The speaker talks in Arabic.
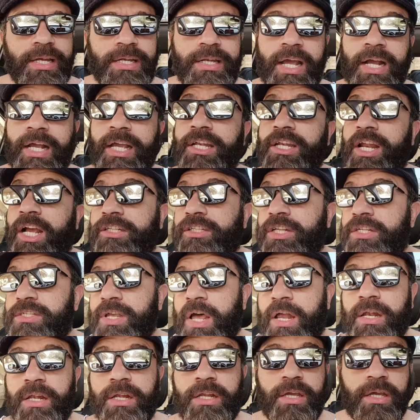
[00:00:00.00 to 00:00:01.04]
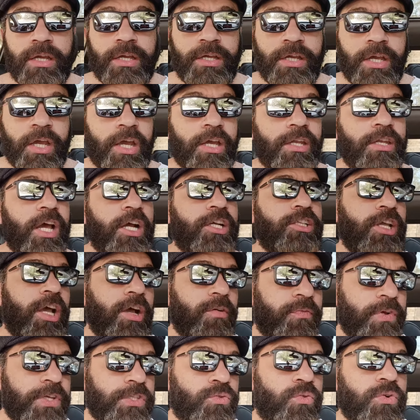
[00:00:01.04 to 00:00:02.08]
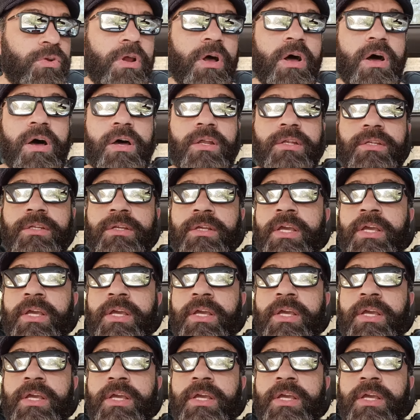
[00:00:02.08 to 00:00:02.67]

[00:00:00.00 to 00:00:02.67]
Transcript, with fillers: انك تصلي انك تحفظ قران